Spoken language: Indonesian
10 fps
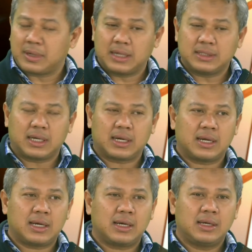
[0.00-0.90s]

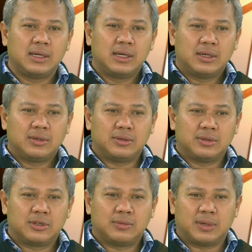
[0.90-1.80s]
pengacara
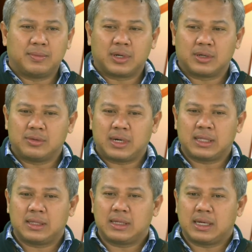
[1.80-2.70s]
untuk
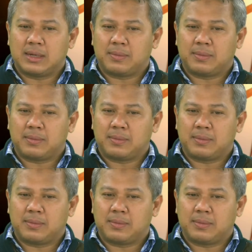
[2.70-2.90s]
memperkuat